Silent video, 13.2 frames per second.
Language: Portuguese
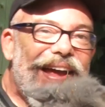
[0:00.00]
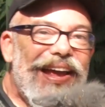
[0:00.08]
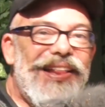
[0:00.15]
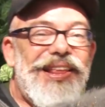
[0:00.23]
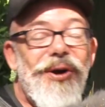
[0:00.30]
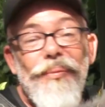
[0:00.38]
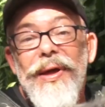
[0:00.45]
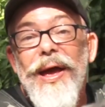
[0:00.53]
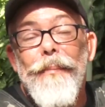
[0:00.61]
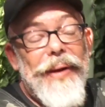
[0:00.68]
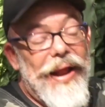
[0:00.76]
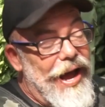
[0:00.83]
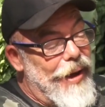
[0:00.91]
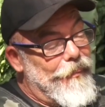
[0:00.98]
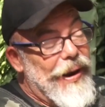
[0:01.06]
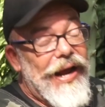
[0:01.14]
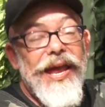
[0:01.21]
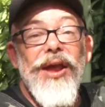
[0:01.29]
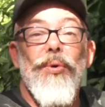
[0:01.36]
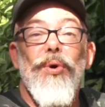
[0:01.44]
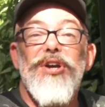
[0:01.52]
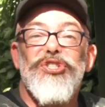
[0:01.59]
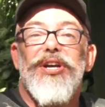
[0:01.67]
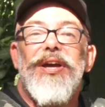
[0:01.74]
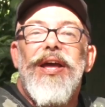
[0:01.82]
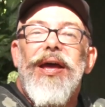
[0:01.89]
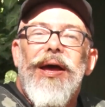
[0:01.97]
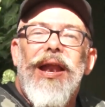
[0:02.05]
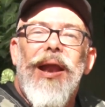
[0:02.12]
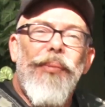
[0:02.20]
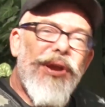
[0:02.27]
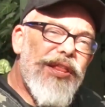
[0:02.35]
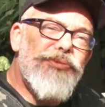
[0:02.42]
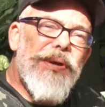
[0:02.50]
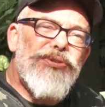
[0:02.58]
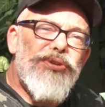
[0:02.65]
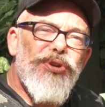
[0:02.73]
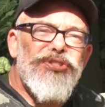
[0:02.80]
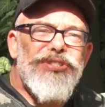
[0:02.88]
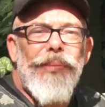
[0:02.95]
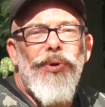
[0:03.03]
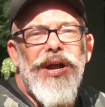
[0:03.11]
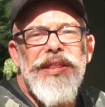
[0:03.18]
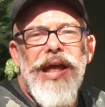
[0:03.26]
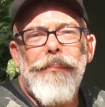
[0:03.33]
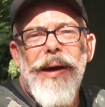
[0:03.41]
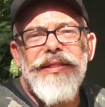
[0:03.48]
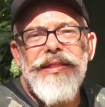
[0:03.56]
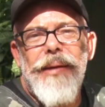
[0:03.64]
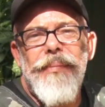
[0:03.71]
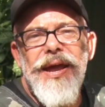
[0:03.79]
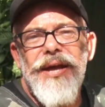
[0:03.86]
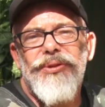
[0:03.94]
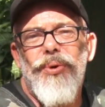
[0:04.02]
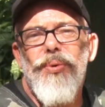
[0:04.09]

Então, para quem hoje, na maioria das pessoas hoje está morando em apartamento